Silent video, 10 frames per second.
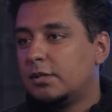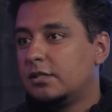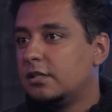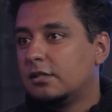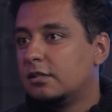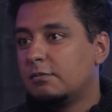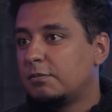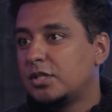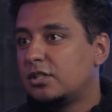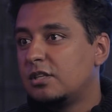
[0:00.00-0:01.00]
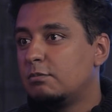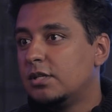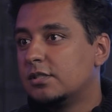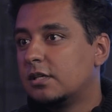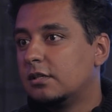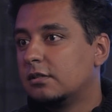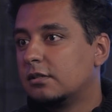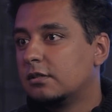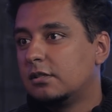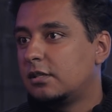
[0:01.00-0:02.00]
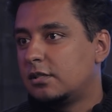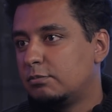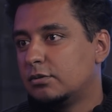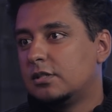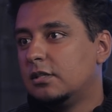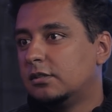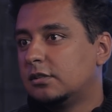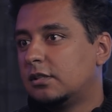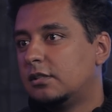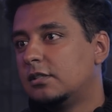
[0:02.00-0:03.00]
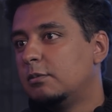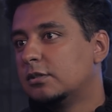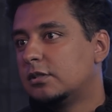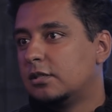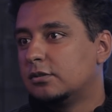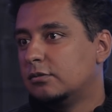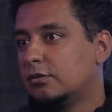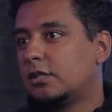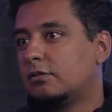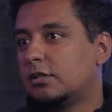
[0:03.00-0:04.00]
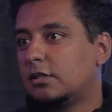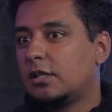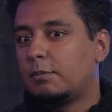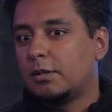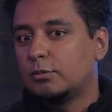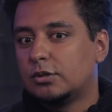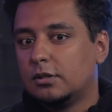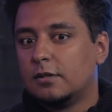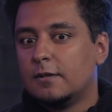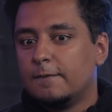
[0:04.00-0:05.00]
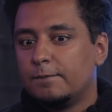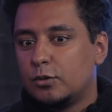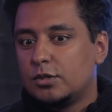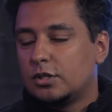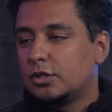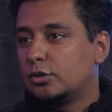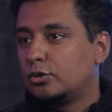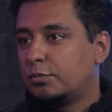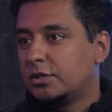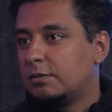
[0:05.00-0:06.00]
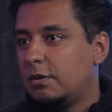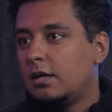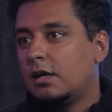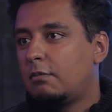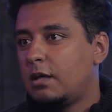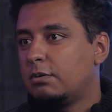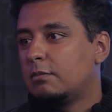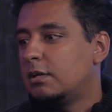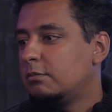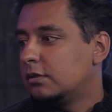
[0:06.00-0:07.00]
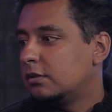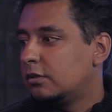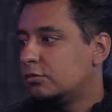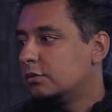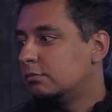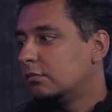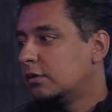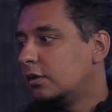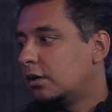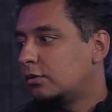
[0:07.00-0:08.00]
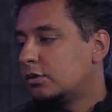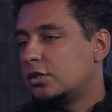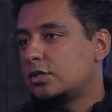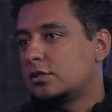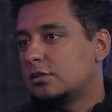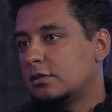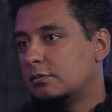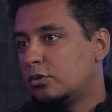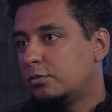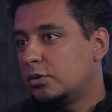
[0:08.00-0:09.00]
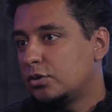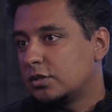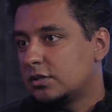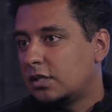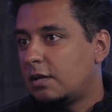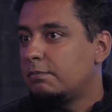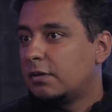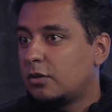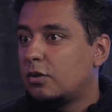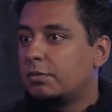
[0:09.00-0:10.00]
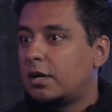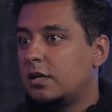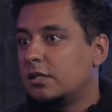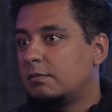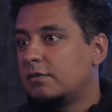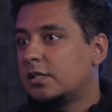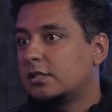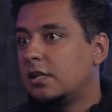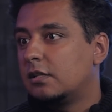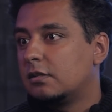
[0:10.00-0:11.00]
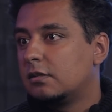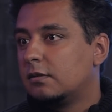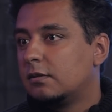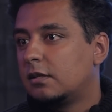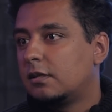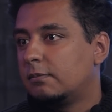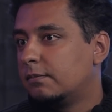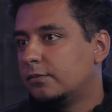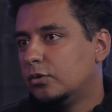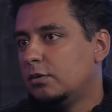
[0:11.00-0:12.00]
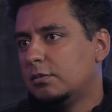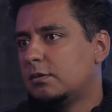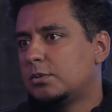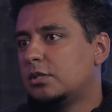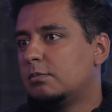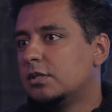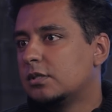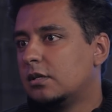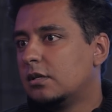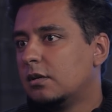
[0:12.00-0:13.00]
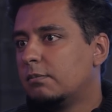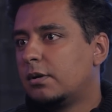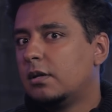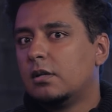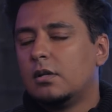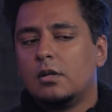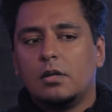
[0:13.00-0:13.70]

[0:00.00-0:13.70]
блядь, нет, им вообще это не близко. Я типа слился из этой темы сразу. Вот это вот иногда, потому что, то есть я же шучу про себя, а мои проблемы людям, которые сейчас э, любят очень стендап, молодое поколение, там 20 лет, да там, ну, им это вообще не близко. Про